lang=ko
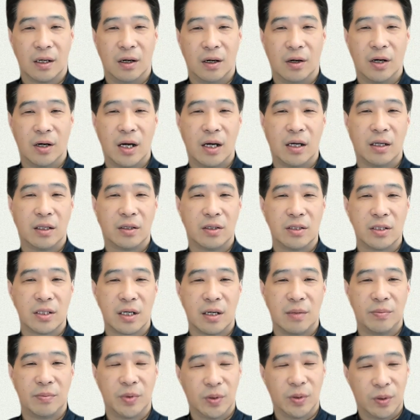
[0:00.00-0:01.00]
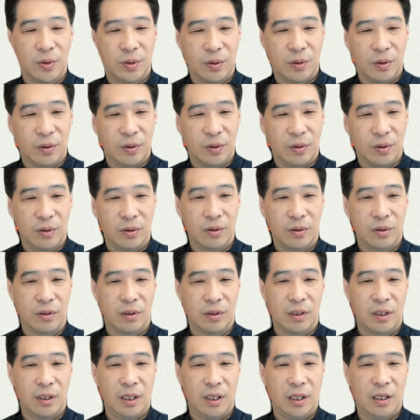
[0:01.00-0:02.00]
건강했던 사람도
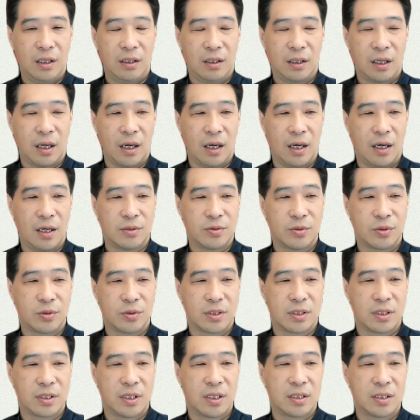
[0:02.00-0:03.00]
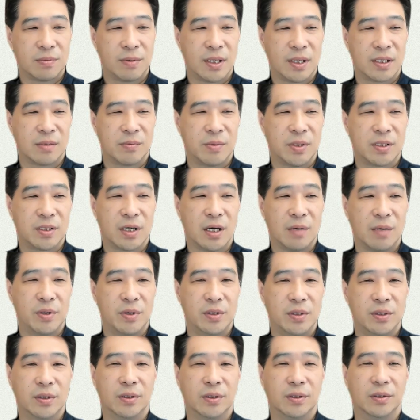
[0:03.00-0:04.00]
일을 계속 스트레스 받으면서
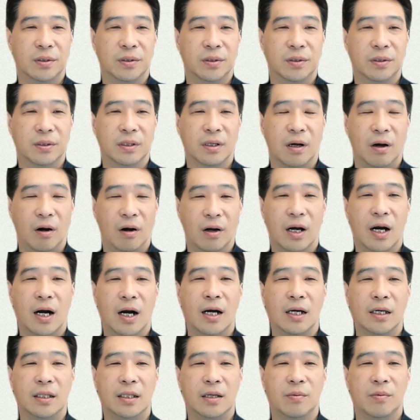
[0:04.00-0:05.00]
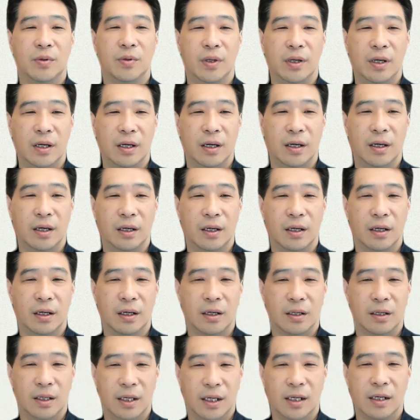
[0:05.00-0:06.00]
하면요. 건강하기 때문에
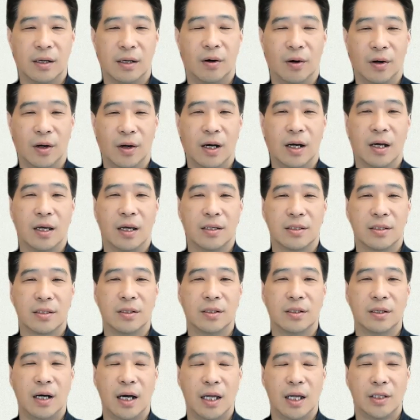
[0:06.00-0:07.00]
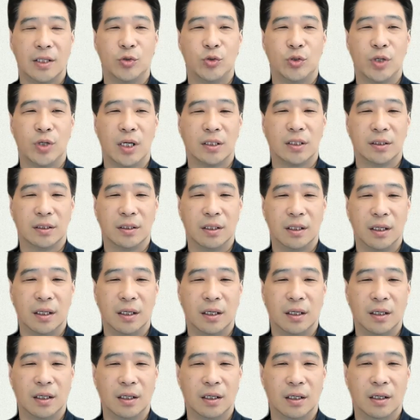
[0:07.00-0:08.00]
그냥 건강해서 하는 줄
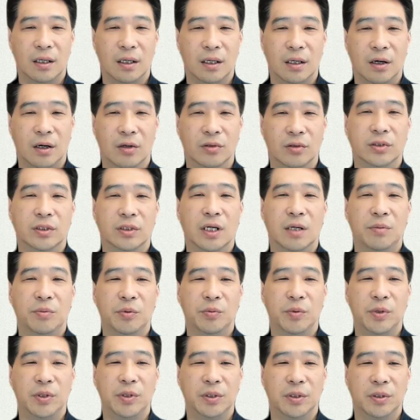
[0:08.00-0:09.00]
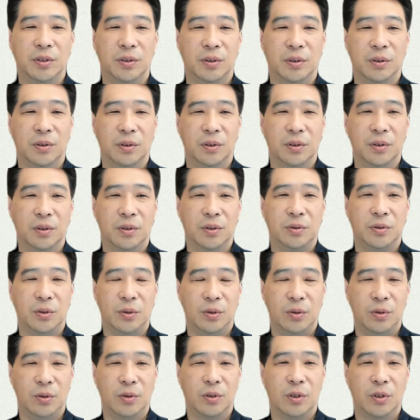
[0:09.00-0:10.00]
아는데 어느 날 보면요.
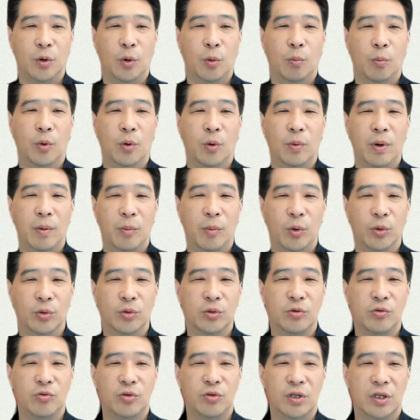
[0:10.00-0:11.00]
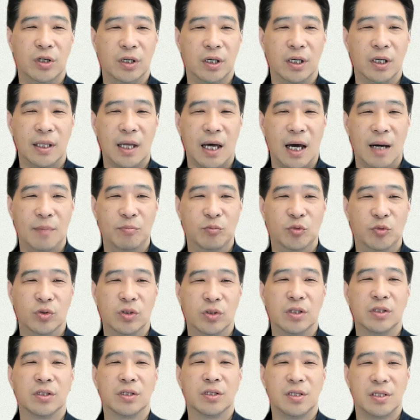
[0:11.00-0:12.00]
조용히 온몸의 모든 균형이 다
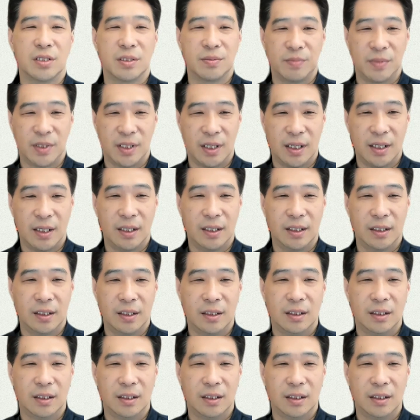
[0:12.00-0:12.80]
무너져 있습니다.